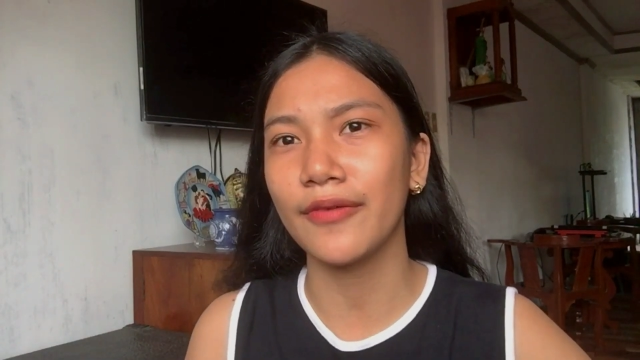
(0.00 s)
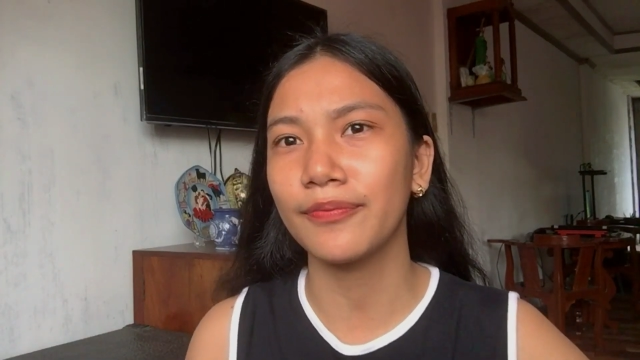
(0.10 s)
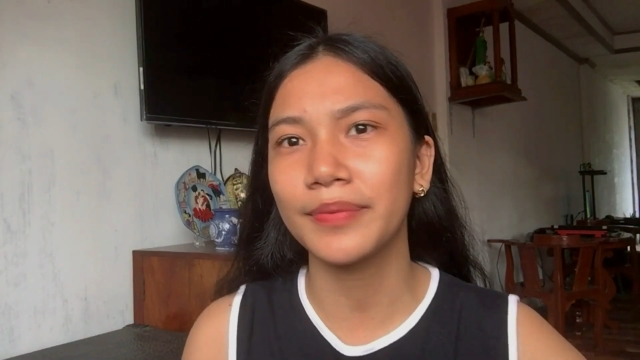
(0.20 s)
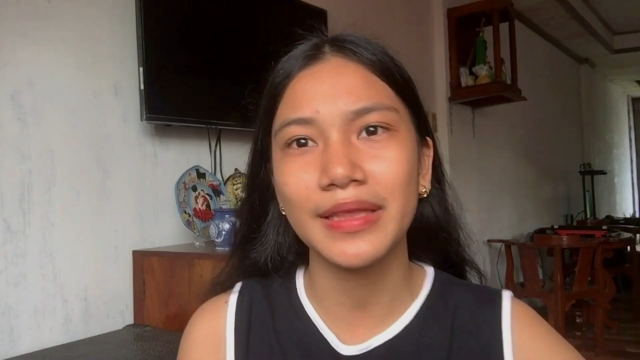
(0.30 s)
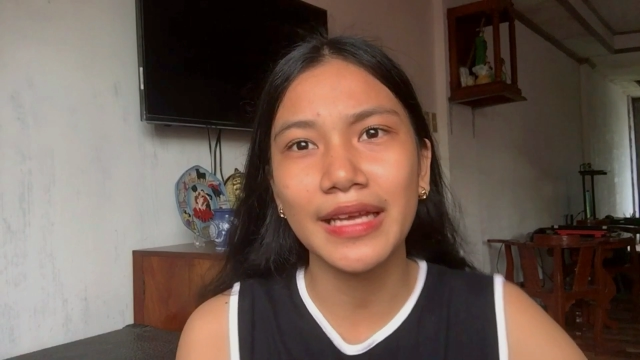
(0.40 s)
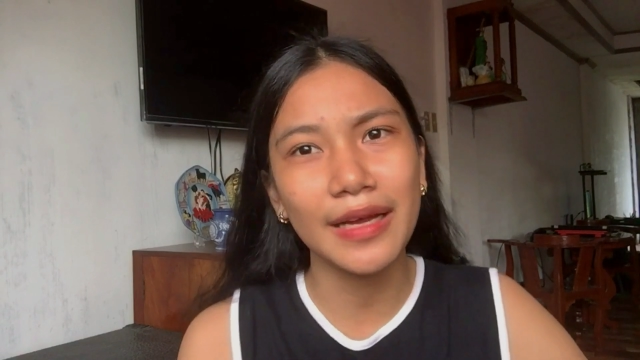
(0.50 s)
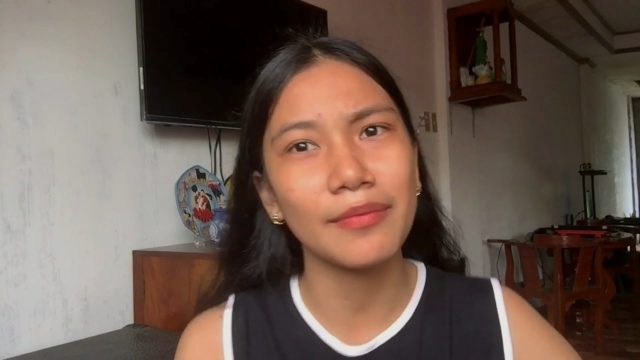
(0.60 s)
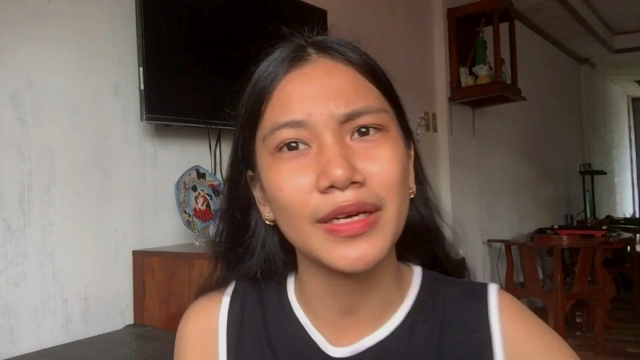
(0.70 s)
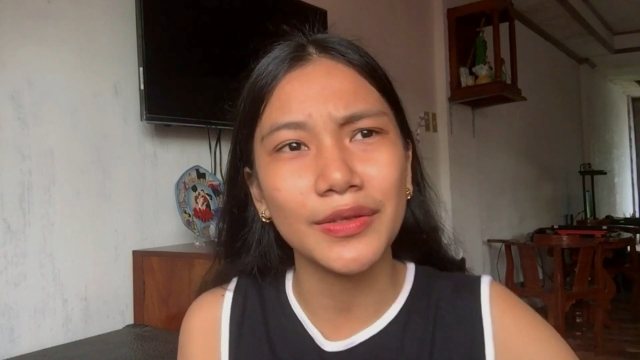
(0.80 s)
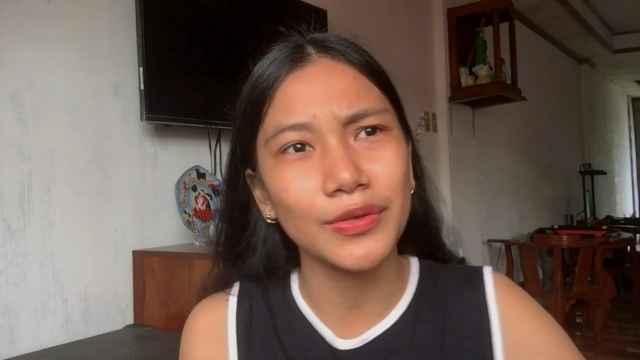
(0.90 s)
if hindi ka
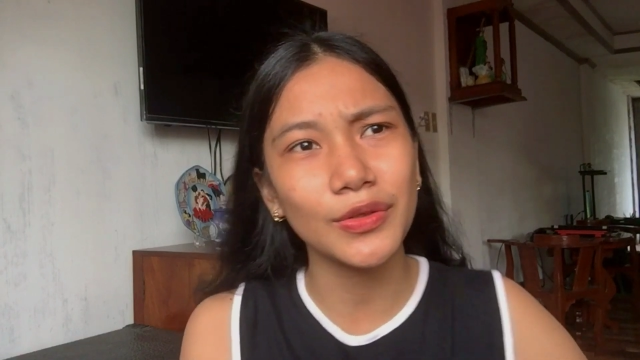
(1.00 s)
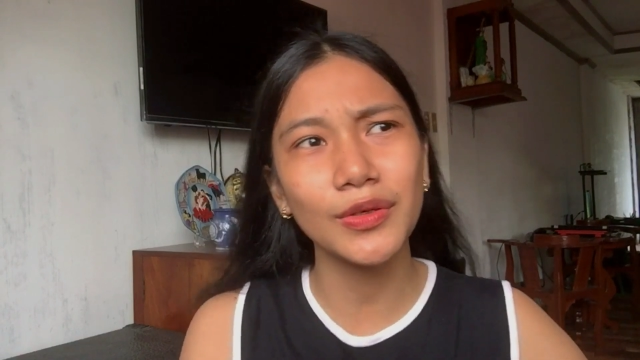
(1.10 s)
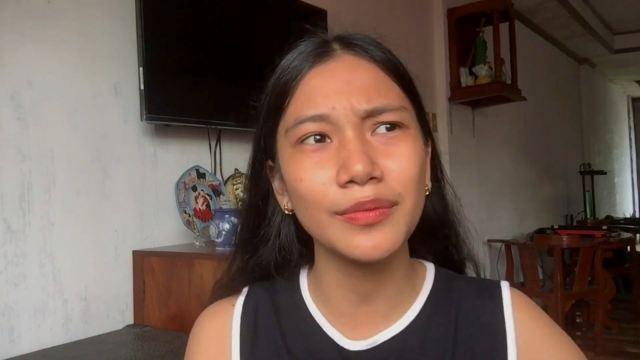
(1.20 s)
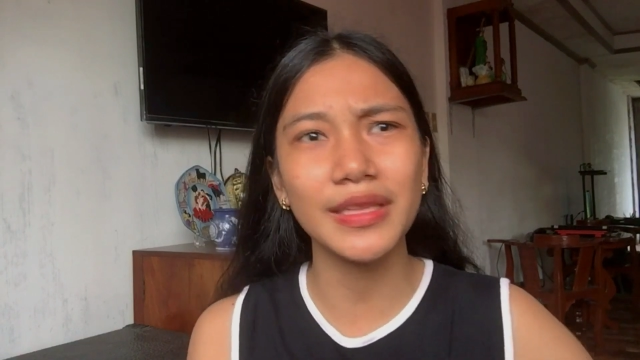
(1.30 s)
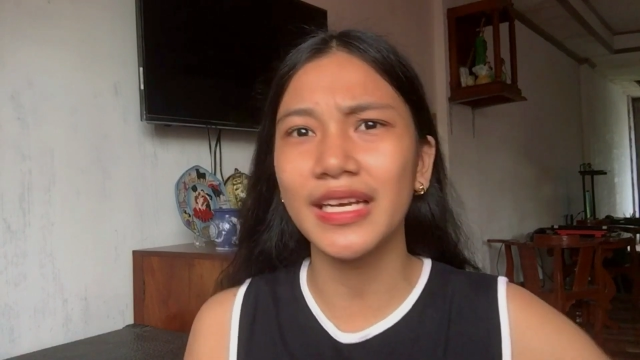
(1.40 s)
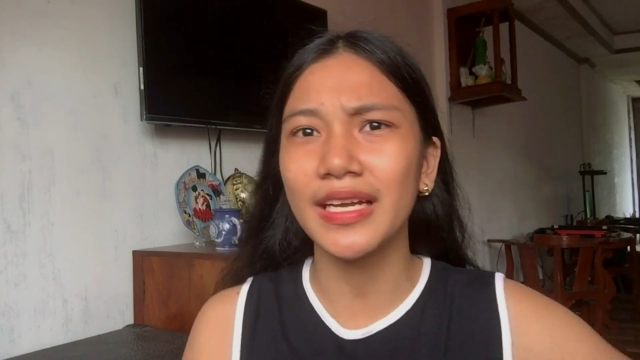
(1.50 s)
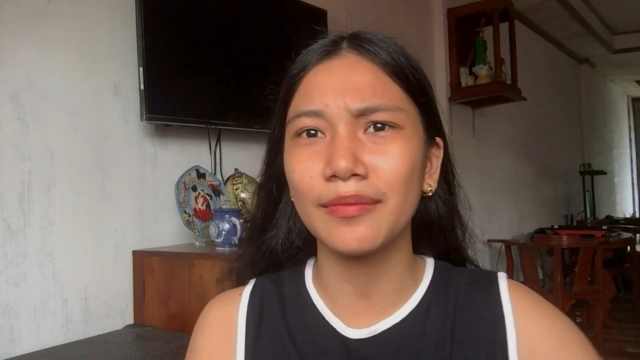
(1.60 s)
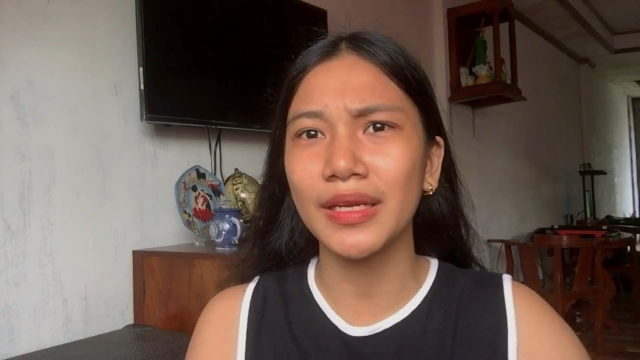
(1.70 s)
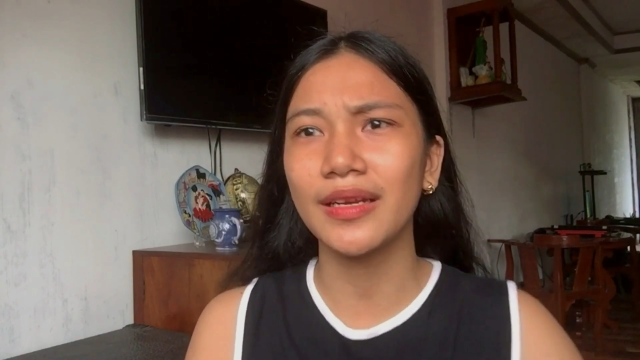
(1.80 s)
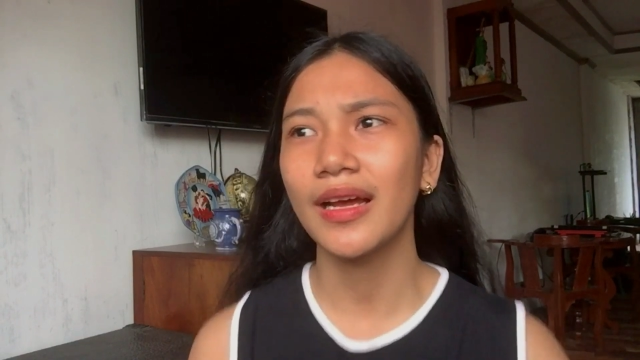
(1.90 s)
naman gutom, hindi ka
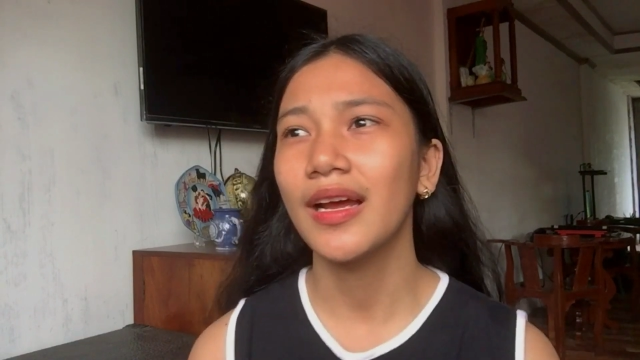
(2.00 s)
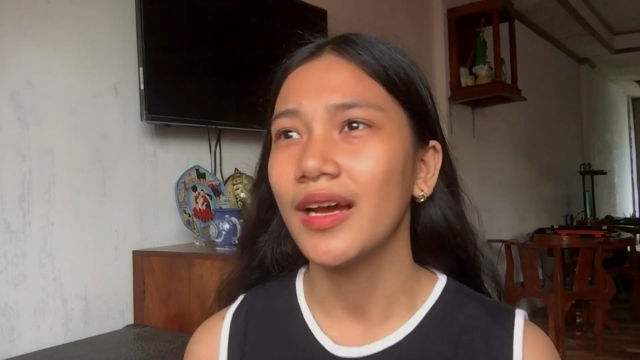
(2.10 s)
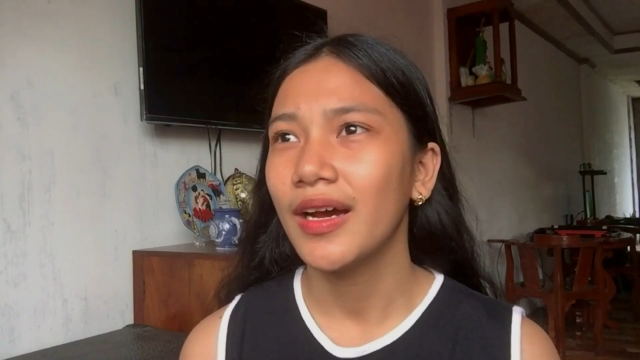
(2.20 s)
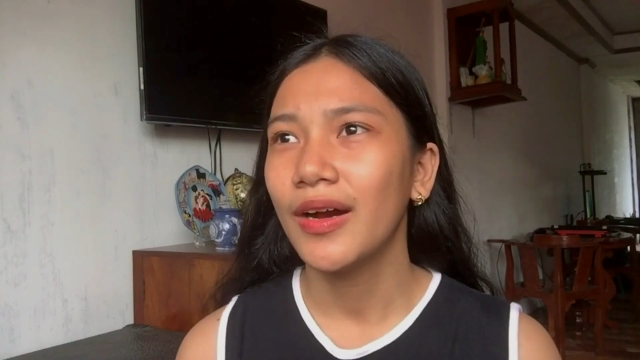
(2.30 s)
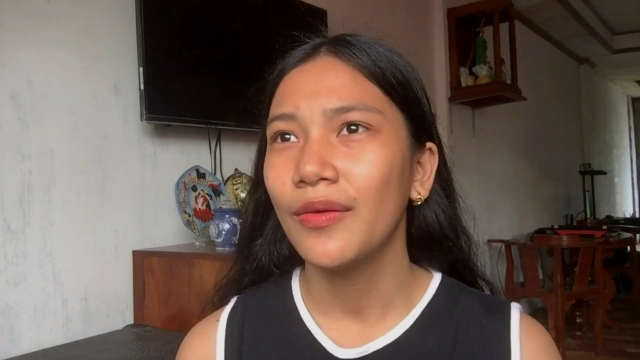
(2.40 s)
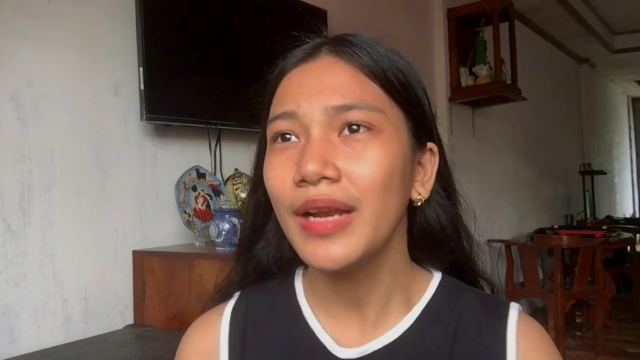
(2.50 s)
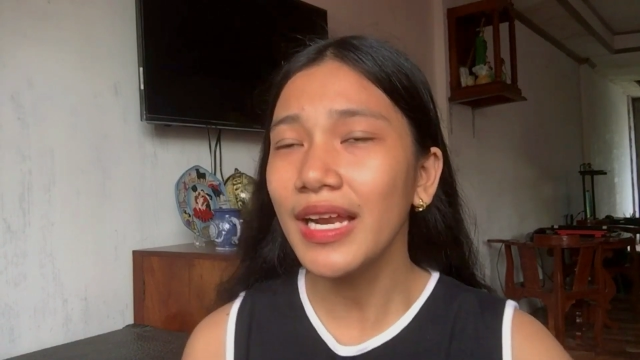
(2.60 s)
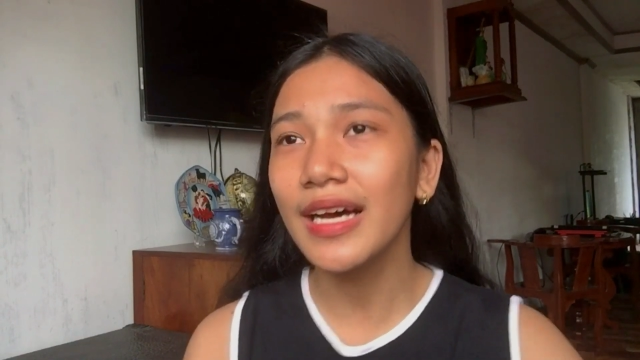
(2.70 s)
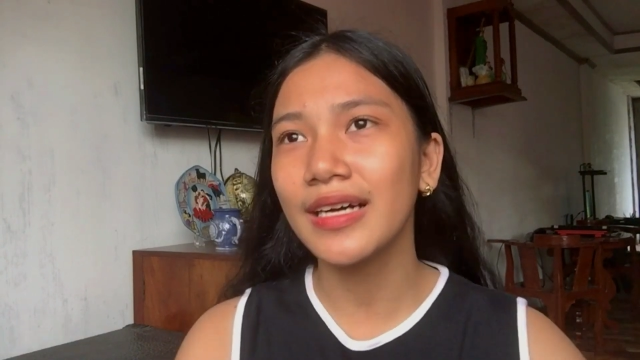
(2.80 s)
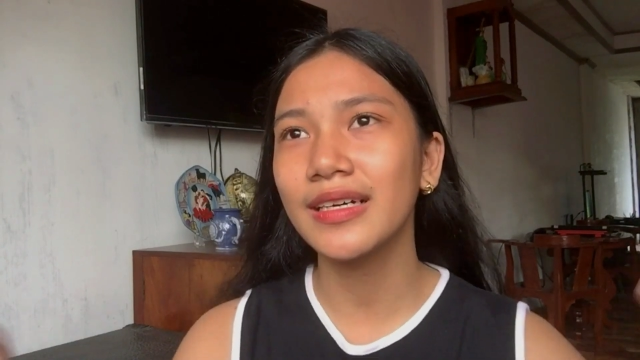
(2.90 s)
naman, wala
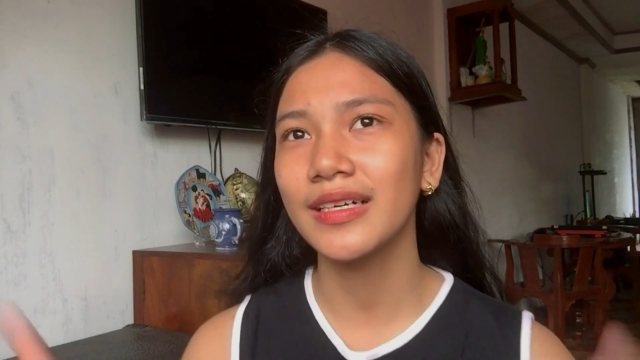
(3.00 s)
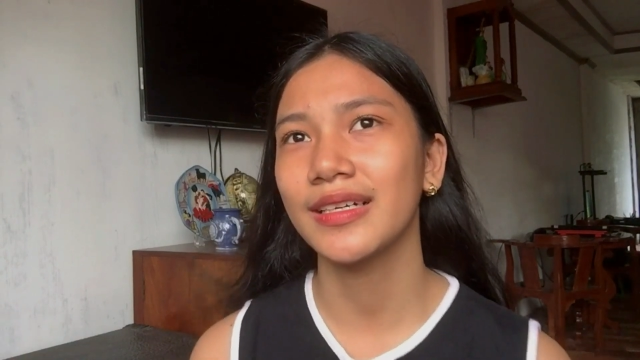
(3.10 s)
lang.